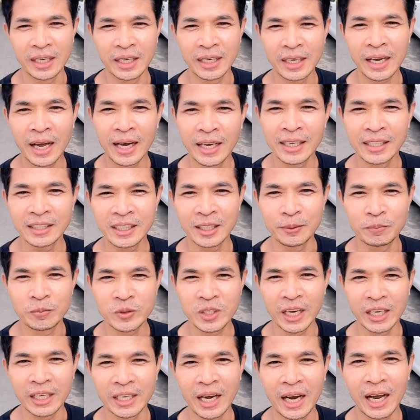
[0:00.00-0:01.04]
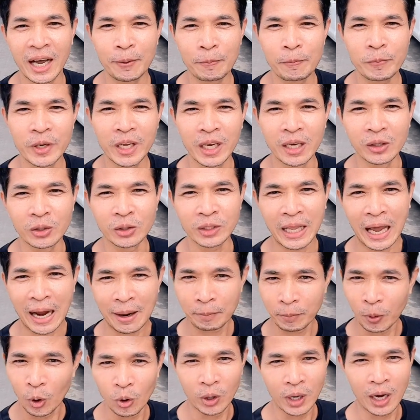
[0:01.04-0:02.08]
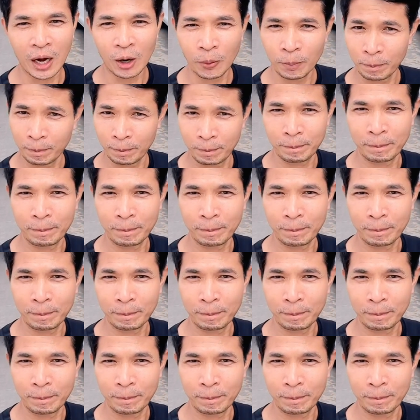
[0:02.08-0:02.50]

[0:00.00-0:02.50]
รีไทย 17 นะครับ เดี๋ยวตามผมเข้า